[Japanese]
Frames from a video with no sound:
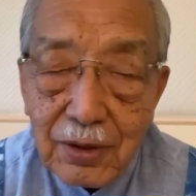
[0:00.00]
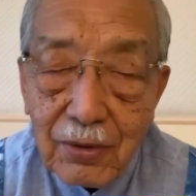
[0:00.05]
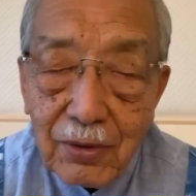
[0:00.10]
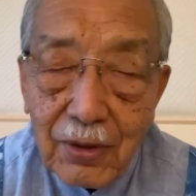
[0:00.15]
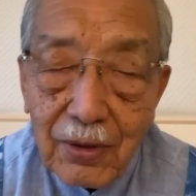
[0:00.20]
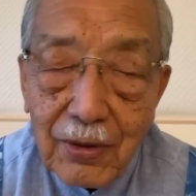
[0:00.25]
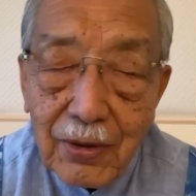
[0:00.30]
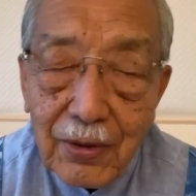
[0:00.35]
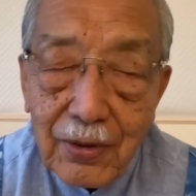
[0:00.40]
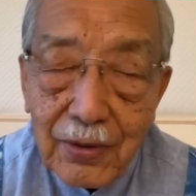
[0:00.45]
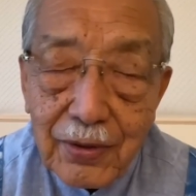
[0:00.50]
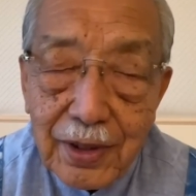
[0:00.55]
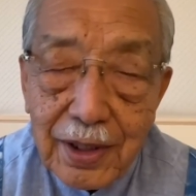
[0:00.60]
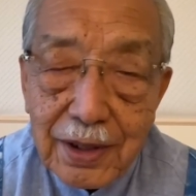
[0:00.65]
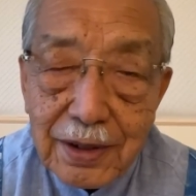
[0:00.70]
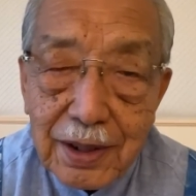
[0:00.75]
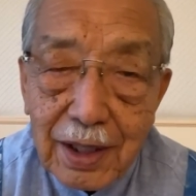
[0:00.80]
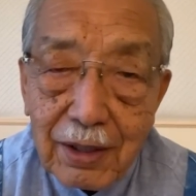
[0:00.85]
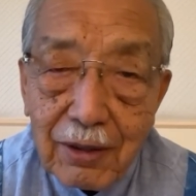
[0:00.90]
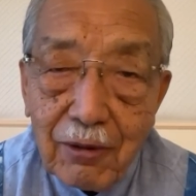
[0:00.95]
の
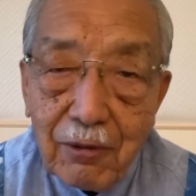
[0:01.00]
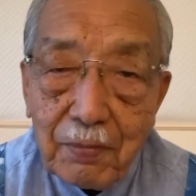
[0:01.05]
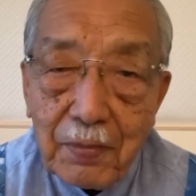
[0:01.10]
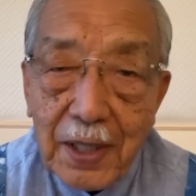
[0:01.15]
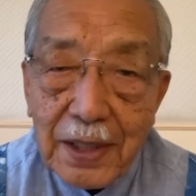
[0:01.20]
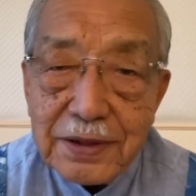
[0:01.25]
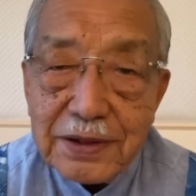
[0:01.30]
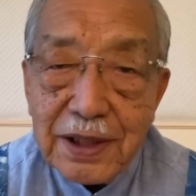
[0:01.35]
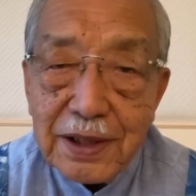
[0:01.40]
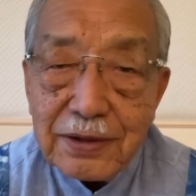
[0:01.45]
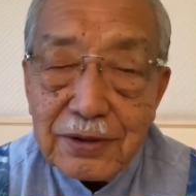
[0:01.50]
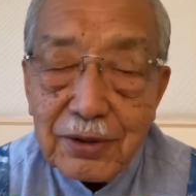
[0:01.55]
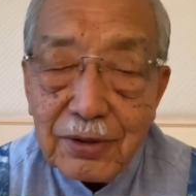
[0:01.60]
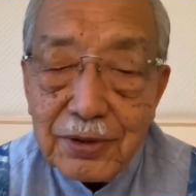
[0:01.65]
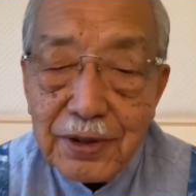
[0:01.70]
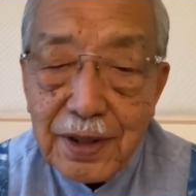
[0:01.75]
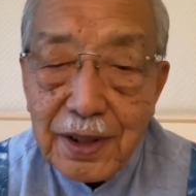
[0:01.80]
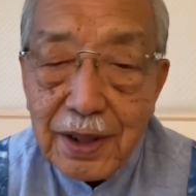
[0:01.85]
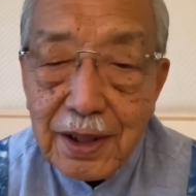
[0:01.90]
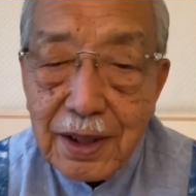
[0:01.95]

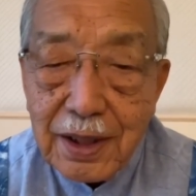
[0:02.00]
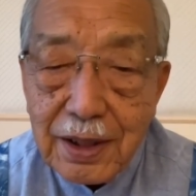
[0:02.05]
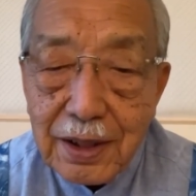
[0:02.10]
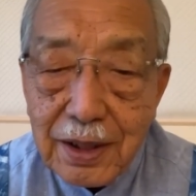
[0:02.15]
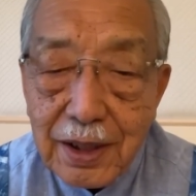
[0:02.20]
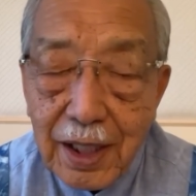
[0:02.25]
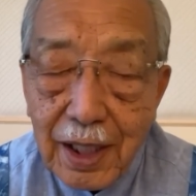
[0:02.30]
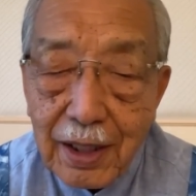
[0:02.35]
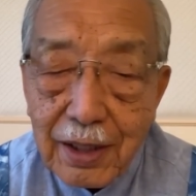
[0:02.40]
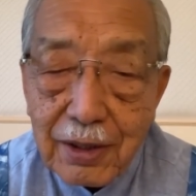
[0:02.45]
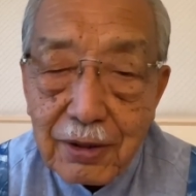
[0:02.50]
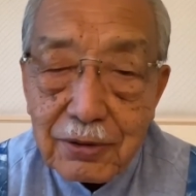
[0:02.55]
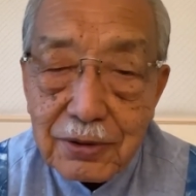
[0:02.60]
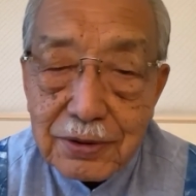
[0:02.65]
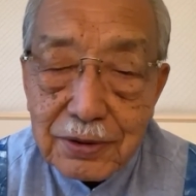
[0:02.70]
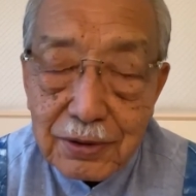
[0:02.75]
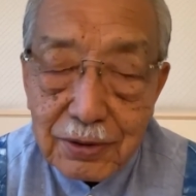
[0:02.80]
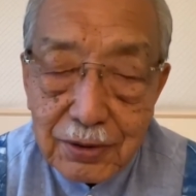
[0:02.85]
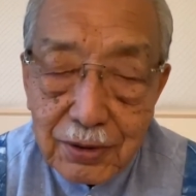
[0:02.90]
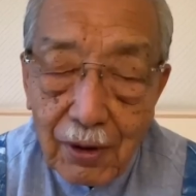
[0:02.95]
0.5%に利上げを
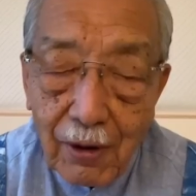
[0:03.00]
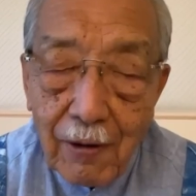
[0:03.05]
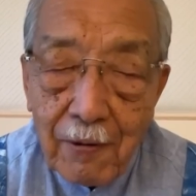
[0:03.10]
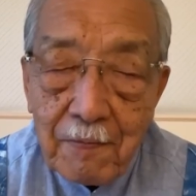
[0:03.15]
する